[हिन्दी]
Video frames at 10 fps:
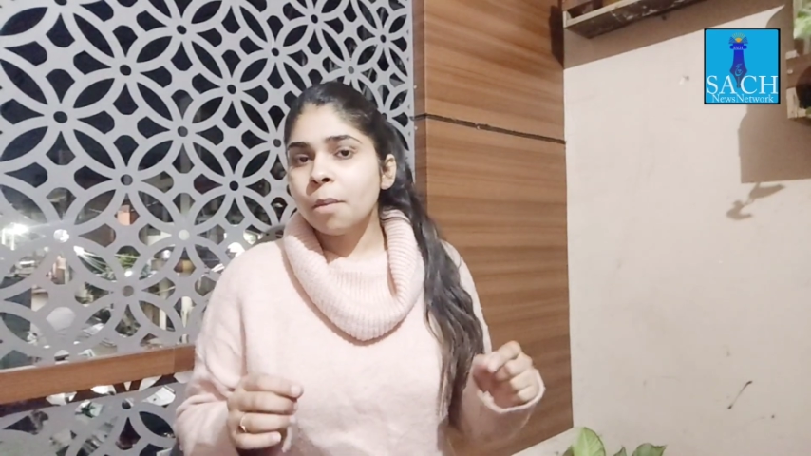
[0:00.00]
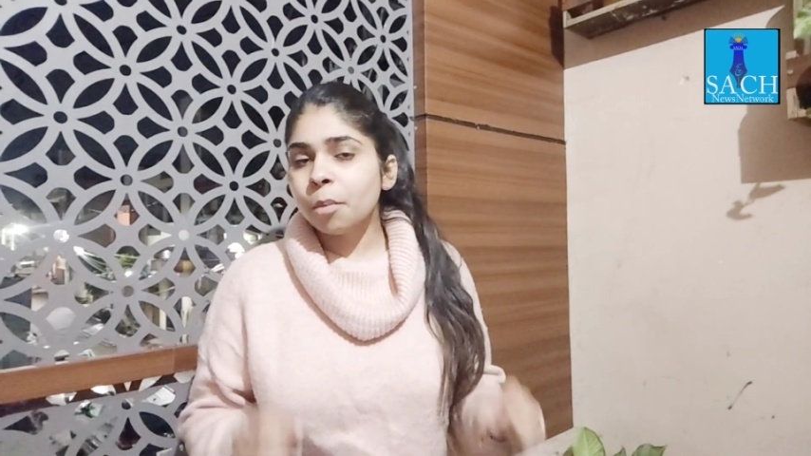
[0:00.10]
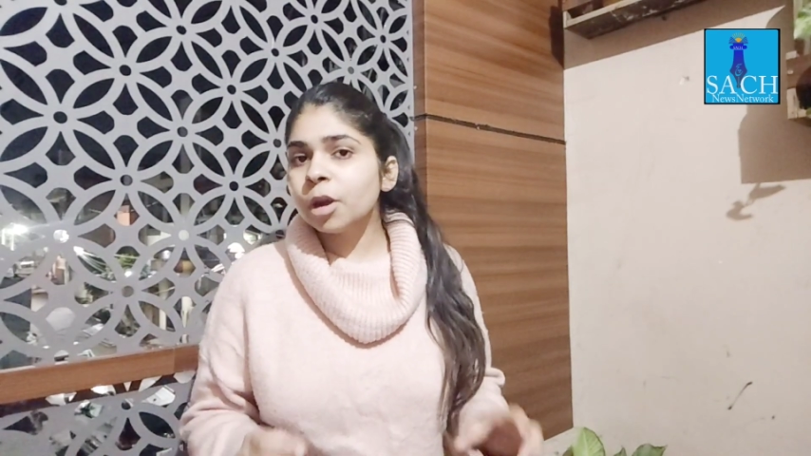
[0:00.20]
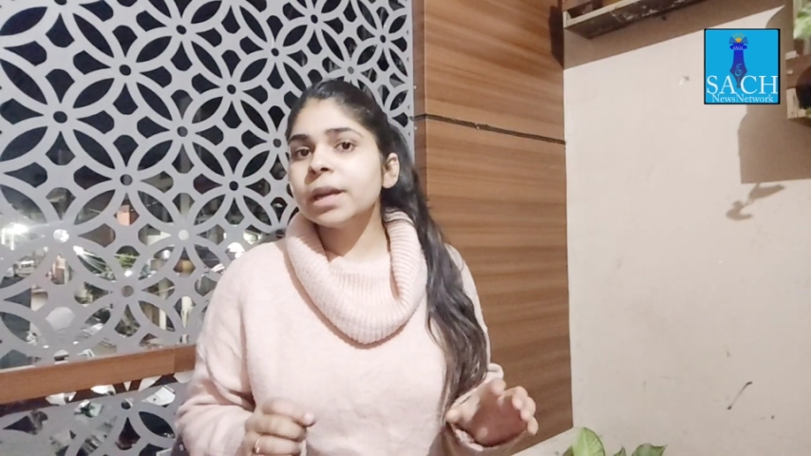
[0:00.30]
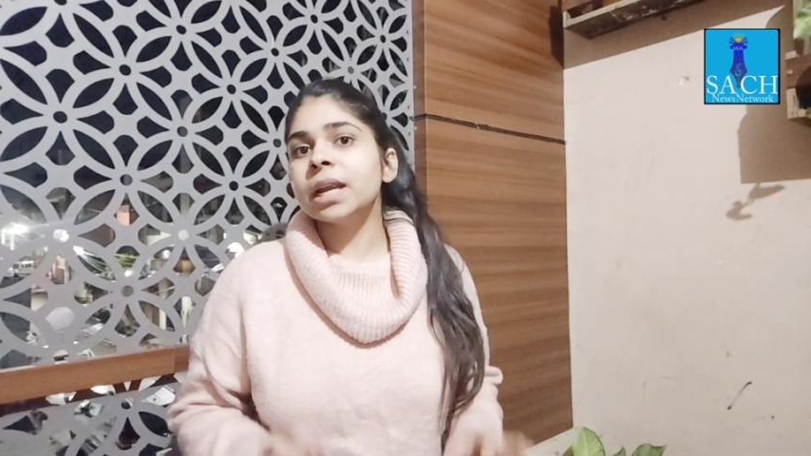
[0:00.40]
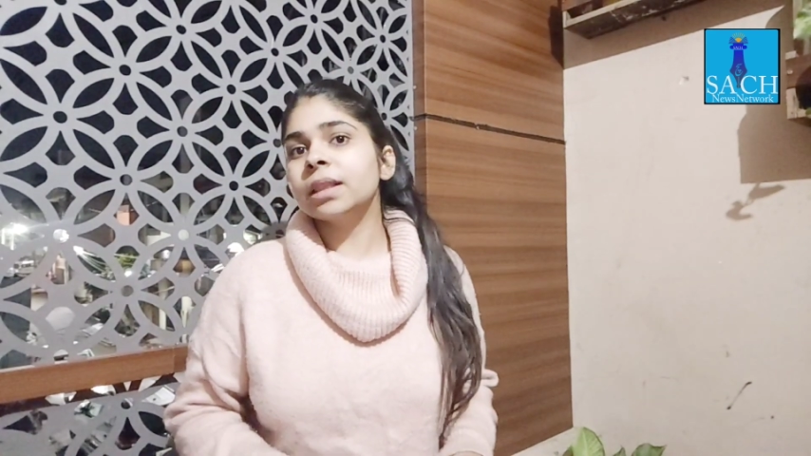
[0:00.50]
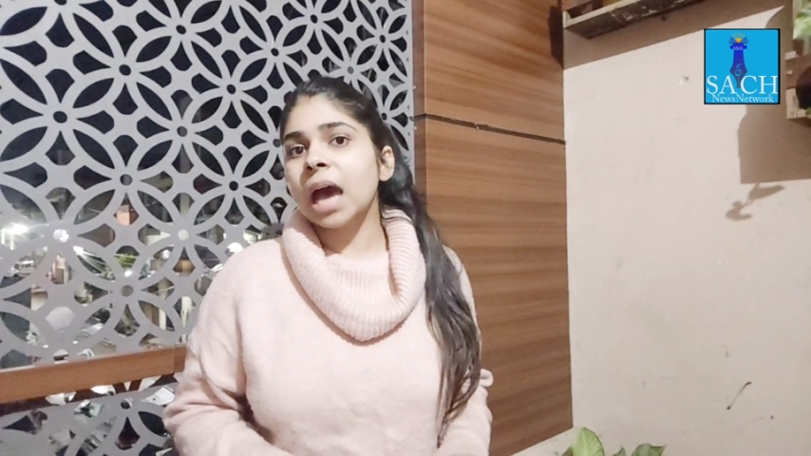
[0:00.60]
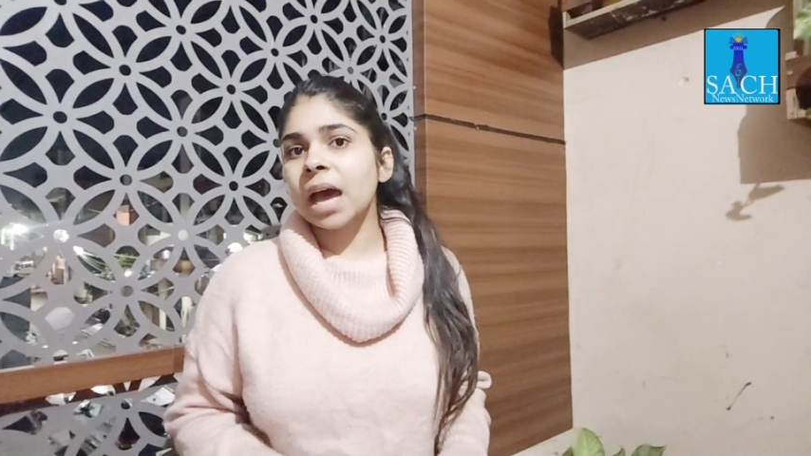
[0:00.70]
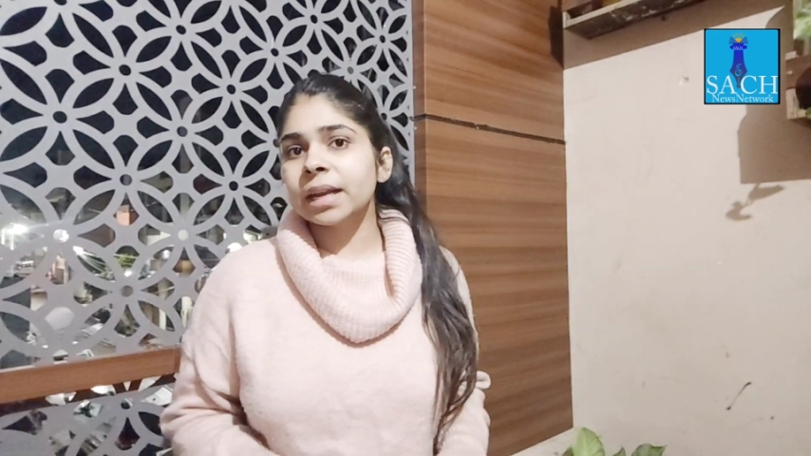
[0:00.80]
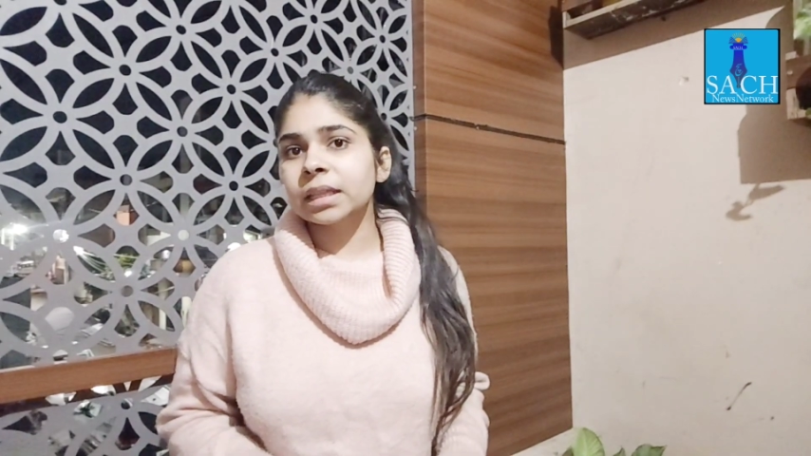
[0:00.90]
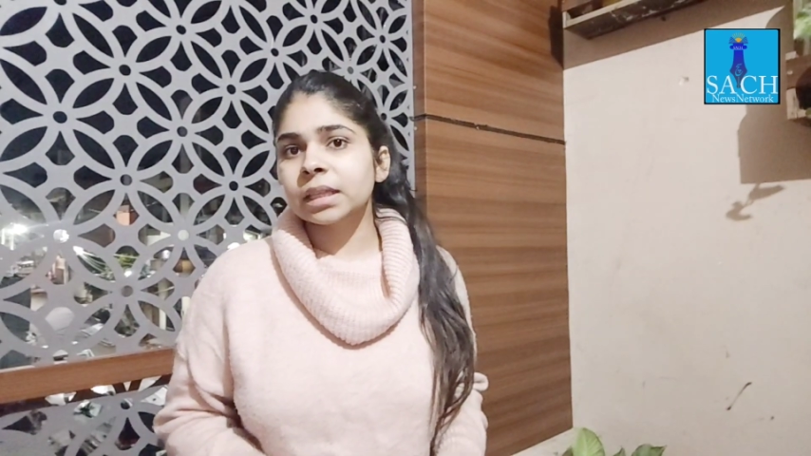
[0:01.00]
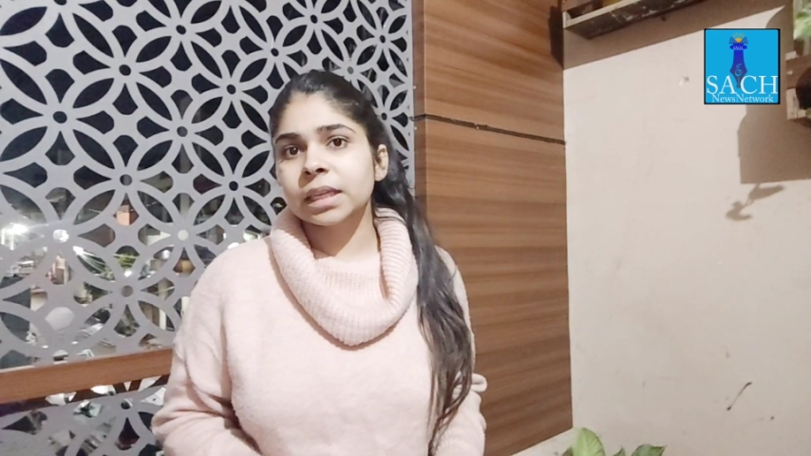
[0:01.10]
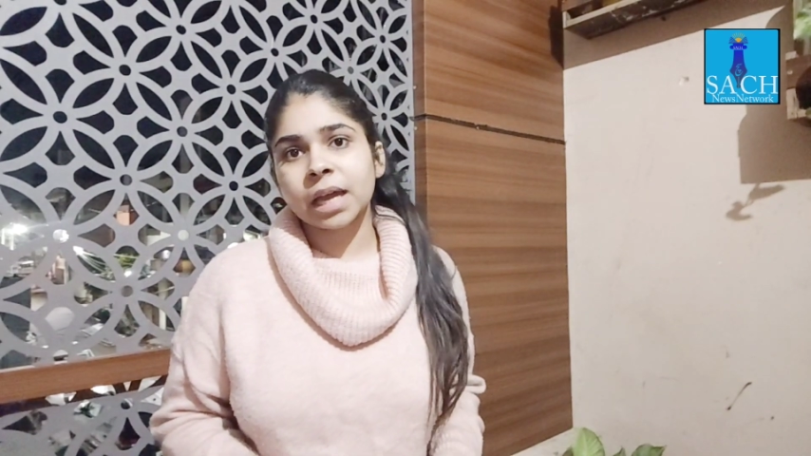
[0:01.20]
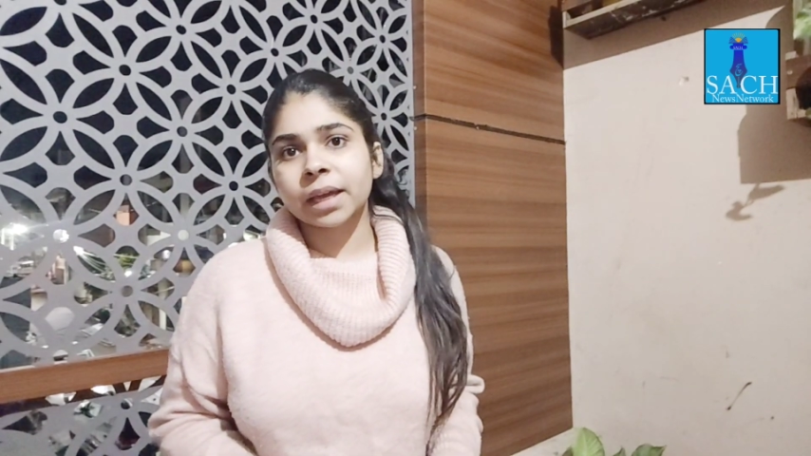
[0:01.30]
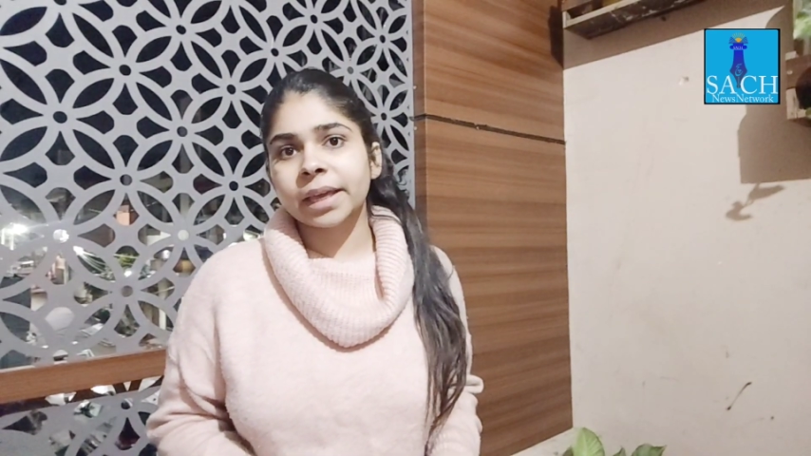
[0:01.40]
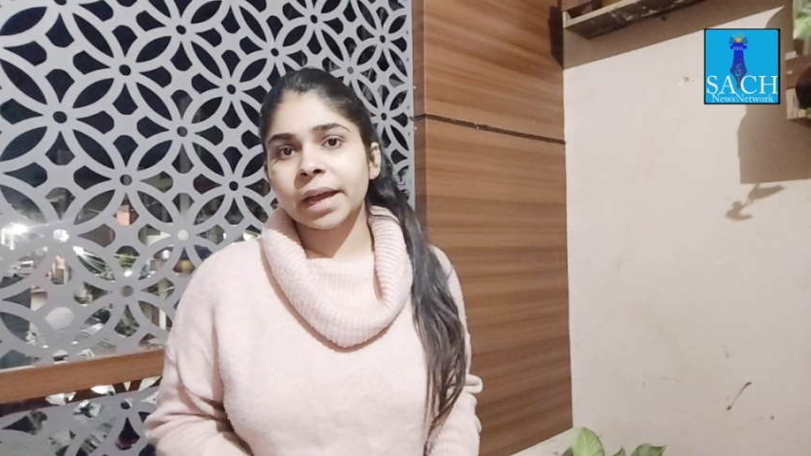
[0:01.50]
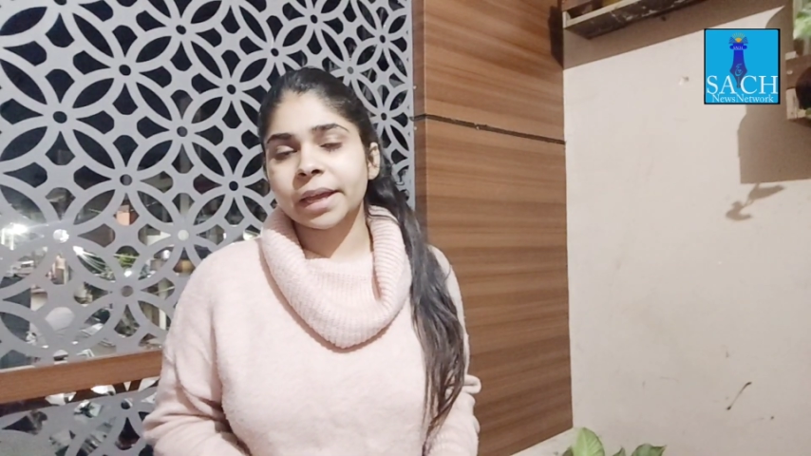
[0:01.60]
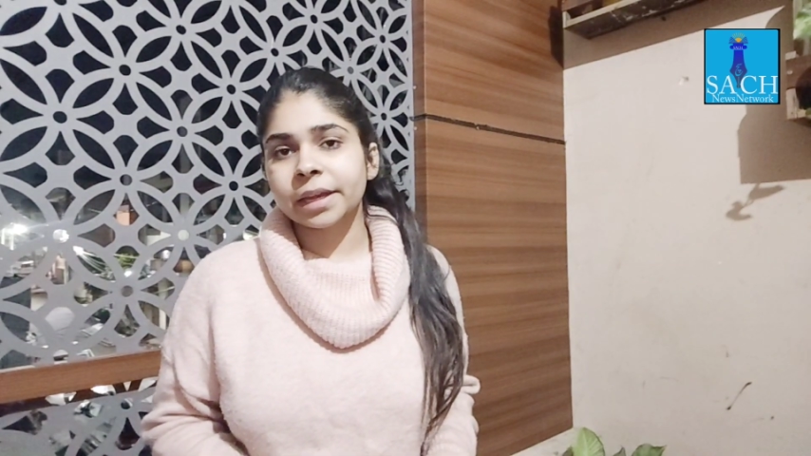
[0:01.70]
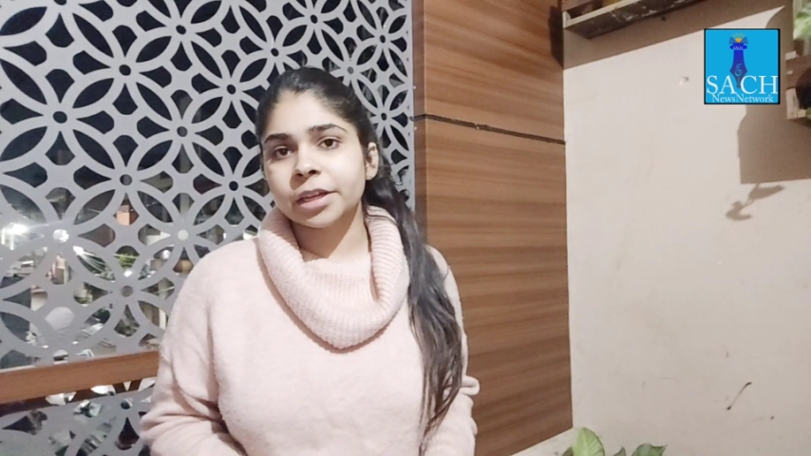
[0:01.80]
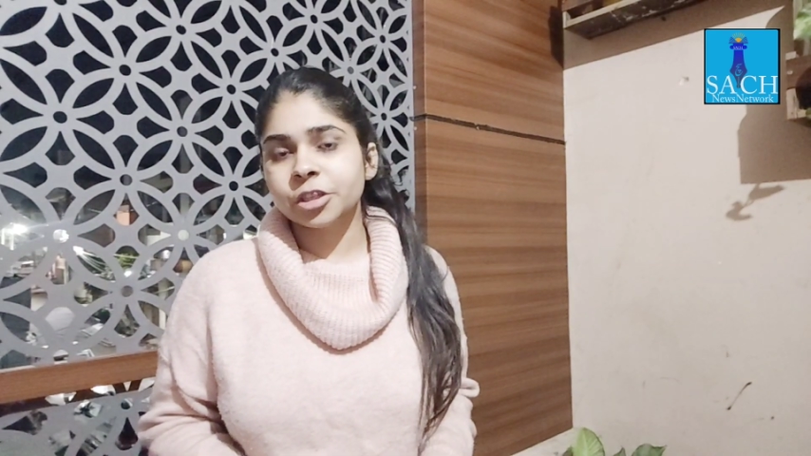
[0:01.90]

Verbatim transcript: पुनः निर्धारित किया गया है